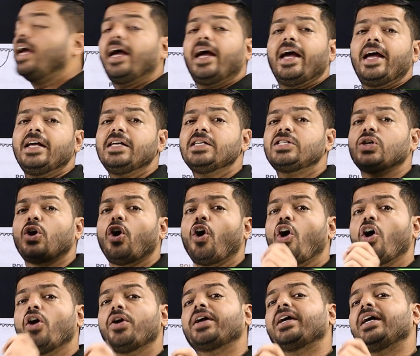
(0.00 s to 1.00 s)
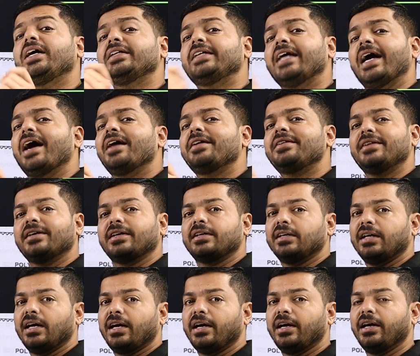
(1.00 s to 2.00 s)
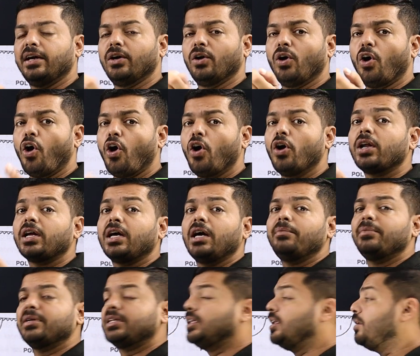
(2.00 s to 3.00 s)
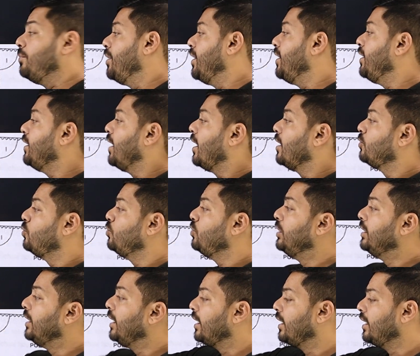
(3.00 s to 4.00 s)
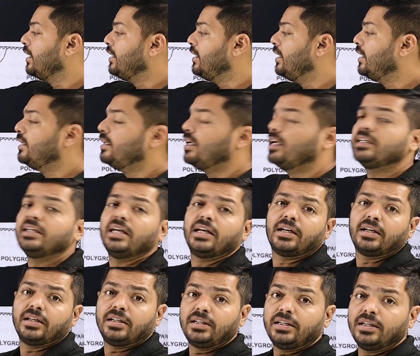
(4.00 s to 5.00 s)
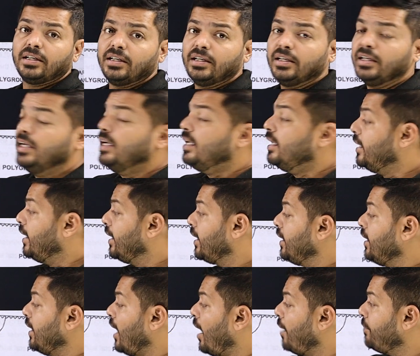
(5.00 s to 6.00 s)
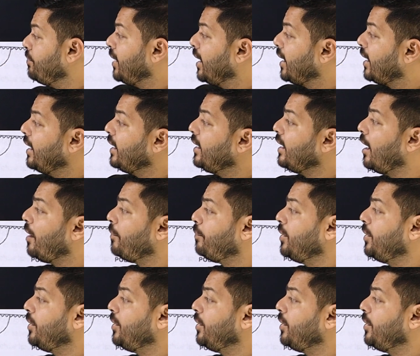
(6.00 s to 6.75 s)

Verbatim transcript: है इस और का ध्यान रखना है और का मतलब है या तो ये करिए या ये करिए लेकिन आप देखें यहाँ